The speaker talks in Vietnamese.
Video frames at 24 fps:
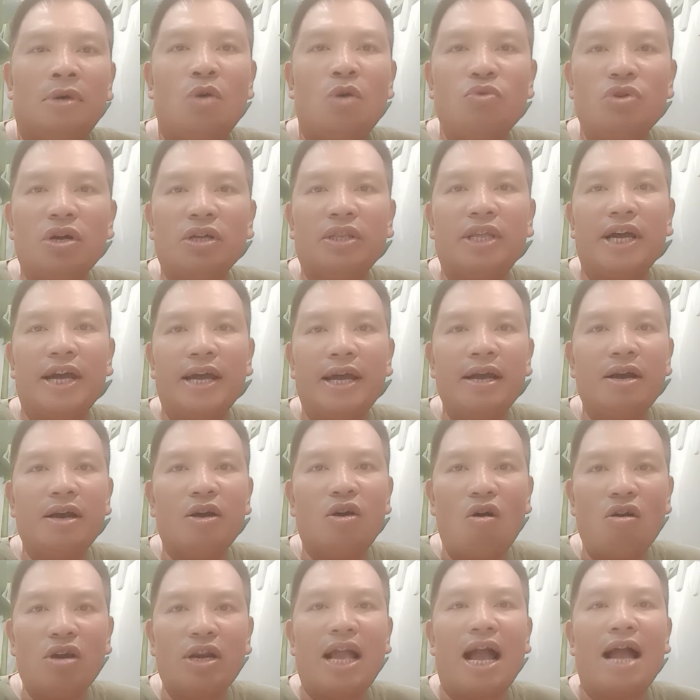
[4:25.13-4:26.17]
không những thế
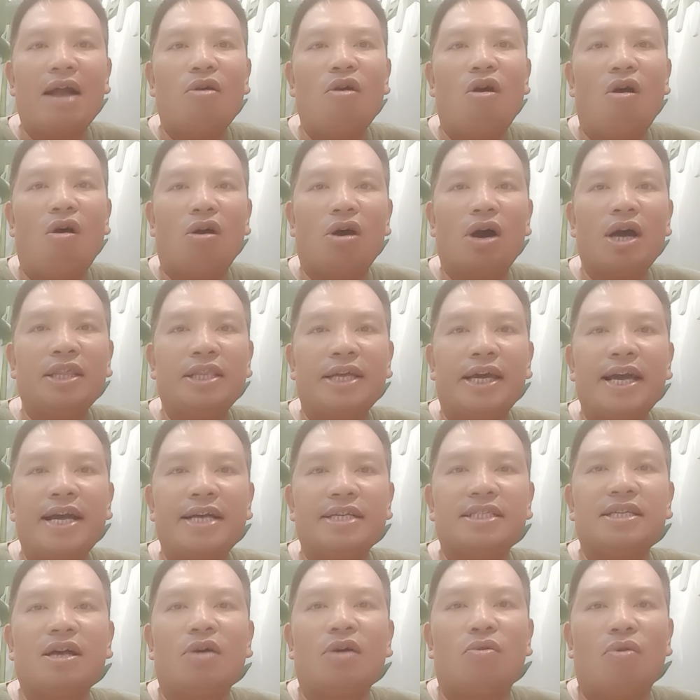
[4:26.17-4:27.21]
con cái của họ các thế
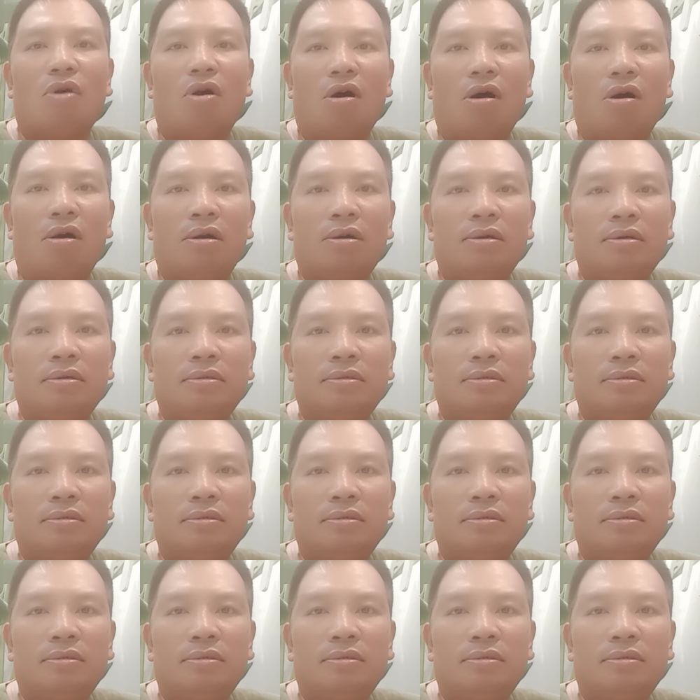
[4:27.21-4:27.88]
hệ sau của họ